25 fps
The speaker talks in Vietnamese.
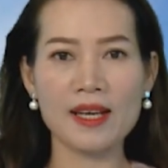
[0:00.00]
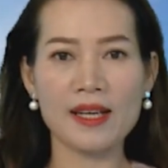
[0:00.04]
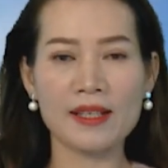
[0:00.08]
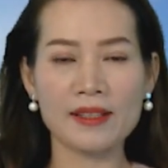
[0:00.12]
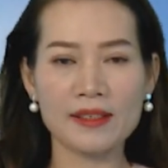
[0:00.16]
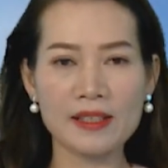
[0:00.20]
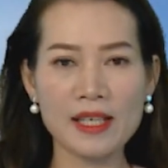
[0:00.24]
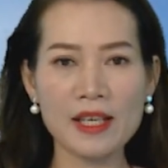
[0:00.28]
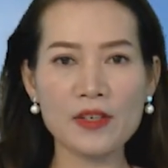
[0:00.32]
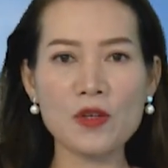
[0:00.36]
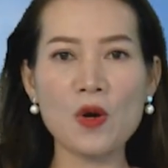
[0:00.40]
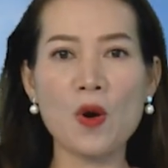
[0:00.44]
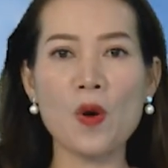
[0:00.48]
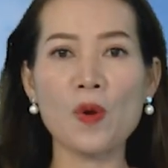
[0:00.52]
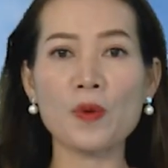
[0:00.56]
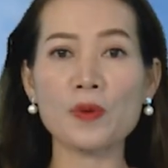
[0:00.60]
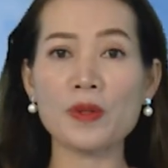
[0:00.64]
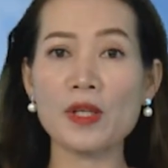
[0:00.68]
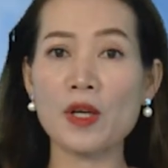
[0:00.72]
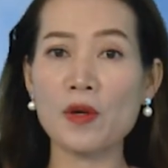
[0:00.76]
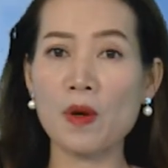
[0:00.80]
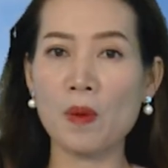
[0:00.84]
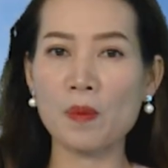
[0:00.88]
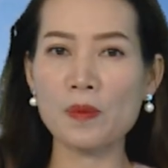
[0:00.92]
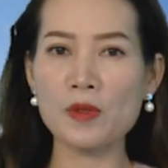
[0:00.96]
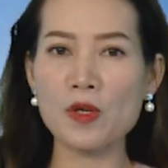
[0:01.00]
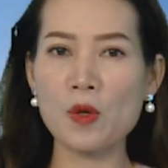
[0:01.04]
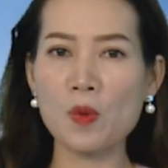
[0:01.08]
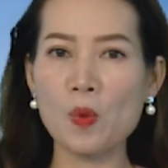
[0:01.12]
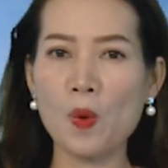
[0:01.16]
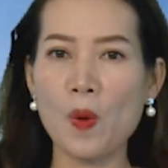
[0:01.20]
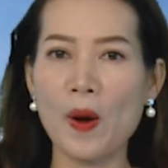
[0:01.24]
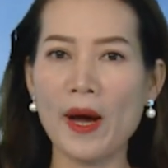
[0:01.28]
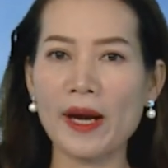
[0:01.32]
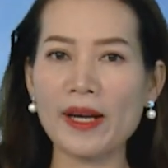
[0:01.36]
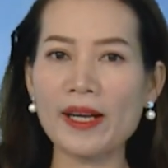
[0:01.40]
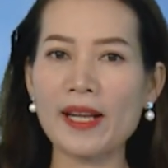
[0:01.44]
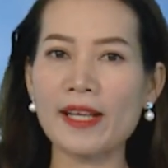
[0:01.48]
Nhiệt độ dao động trong
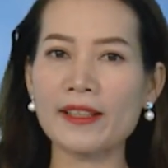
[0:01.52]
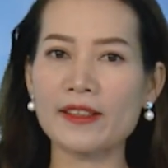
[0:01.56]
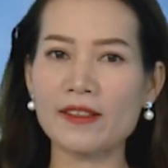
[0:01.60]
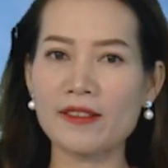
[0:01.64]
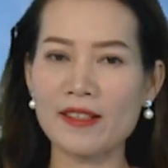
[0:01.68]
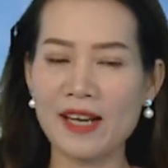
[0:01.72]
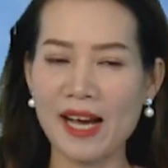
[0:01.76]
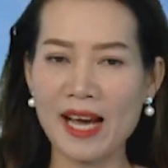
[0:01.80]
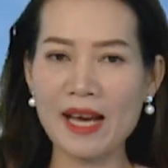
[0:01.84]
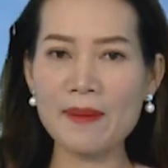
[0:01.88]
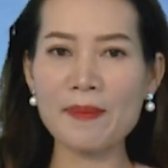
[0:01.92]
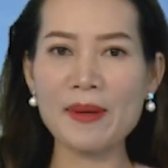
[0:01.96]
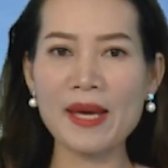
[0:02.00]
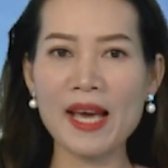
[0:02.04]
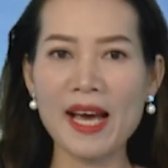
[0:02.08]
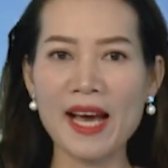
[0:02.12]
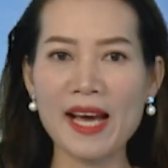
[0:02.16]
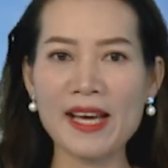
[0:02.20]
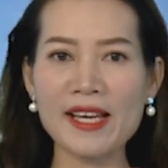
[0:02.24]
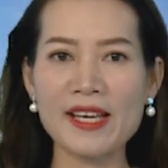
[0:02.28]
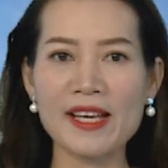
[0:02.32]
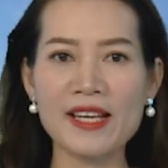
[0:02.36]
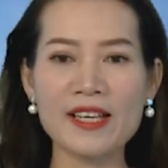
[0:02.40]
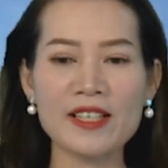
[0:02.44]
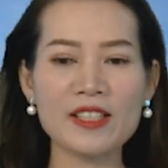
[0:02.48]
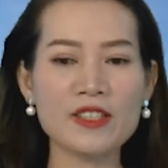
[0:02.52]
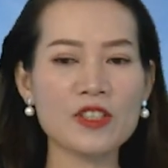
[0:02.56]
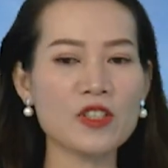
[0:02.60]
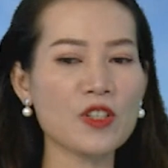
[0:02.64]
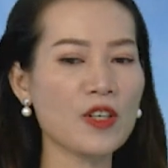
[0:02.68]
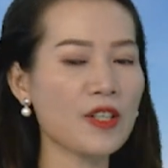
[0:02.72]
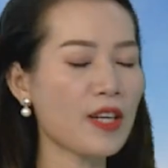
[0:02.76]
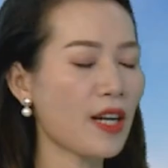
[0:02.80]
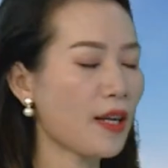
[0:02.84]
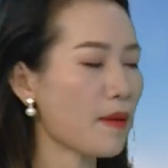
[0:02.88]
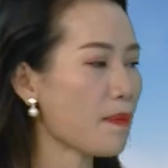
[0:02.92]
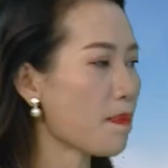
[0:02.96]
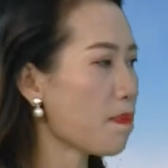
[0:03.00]
khoảng là từ hai mươi hai cho
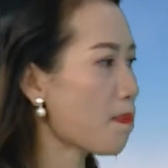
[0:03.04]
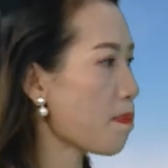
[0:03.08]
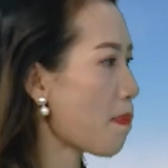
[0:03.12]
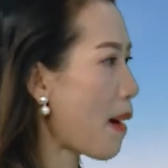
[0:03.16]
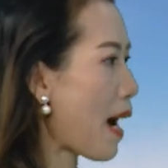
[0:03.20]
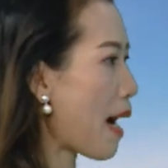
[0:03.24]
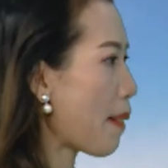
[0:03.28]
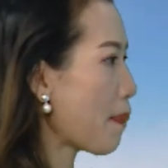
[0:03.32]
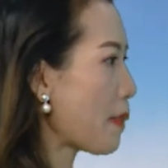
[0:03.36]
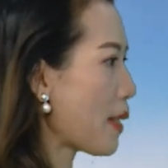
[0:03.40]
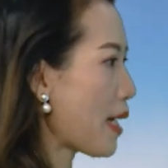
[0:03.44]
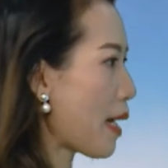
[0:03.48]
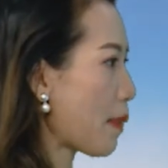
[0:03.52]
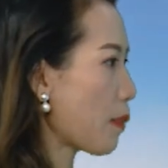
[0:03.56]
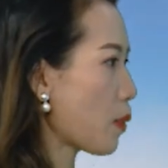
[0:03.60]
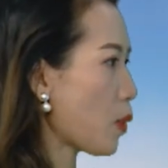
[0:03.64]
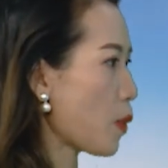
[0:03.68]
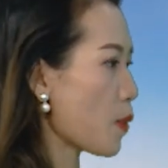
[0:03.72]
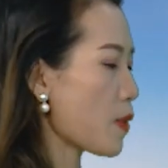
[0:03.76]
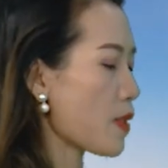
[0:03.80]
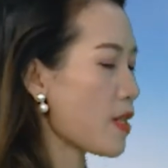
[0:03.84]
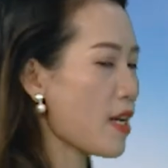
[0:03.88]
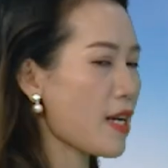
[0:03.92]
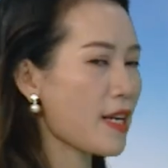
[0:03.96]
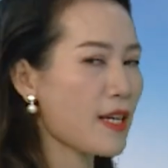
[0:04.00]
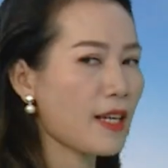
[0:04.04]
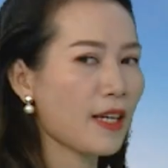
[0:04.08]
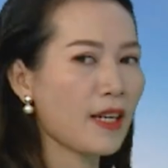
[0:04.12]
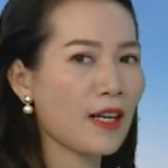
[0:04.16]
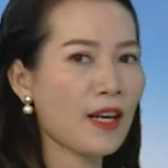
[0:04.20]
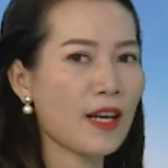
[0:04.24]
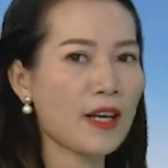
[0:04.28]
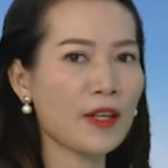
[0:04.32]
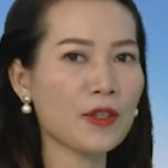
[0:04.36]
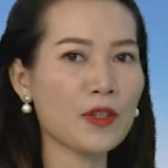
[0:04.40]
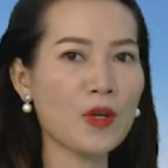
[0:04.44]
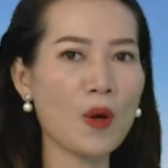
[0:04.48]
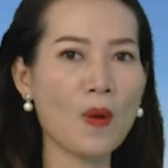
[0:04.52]
đến ba mươi lăm độ C,
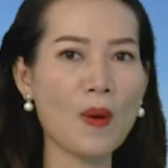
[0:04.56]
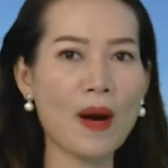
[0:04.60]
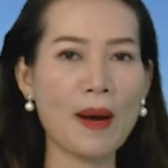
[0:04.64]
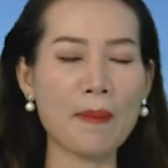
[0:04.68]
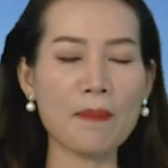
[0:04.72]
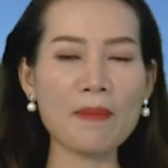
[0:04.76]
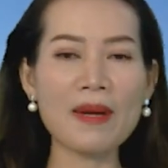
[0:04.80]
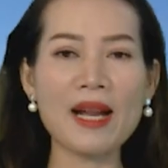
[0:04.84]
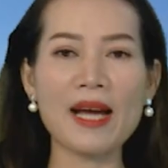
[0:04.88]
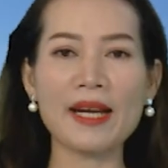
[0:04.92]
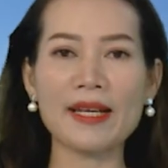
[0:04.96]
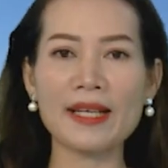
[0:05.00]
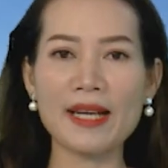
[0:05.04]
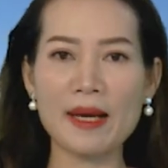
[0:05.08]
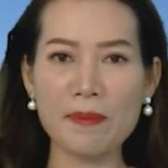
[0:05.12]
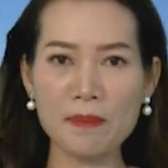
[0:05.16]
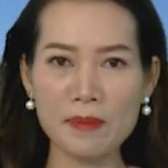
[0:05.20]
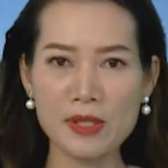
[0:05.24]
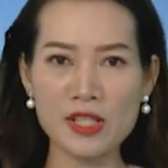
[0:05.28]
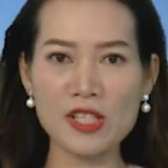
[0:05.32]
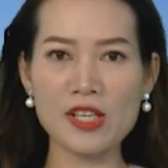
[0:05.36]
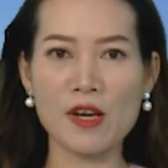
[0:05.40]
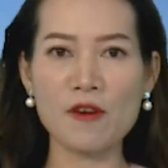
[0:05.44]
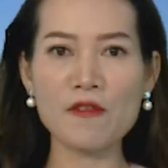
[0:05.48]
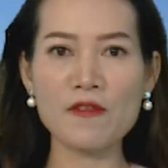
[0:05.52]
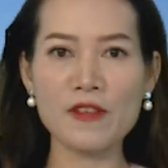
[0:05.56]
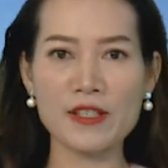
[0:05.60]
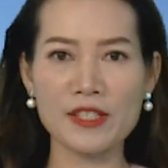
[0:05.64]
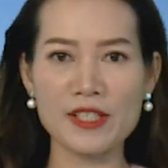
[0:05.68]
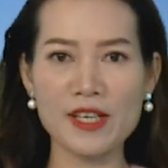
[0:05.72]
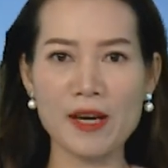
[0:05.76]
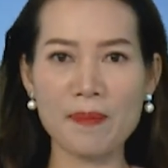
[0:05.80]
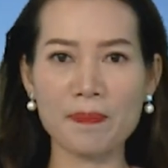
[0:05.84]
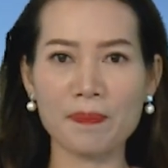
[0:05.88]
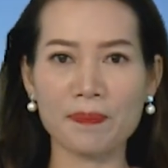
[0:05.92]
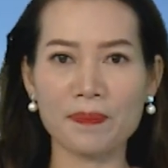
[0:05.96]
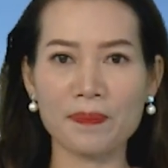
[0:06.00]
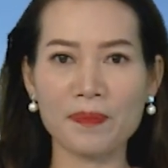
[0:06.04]
độ ẩm là năm mươi sáu phần trăm.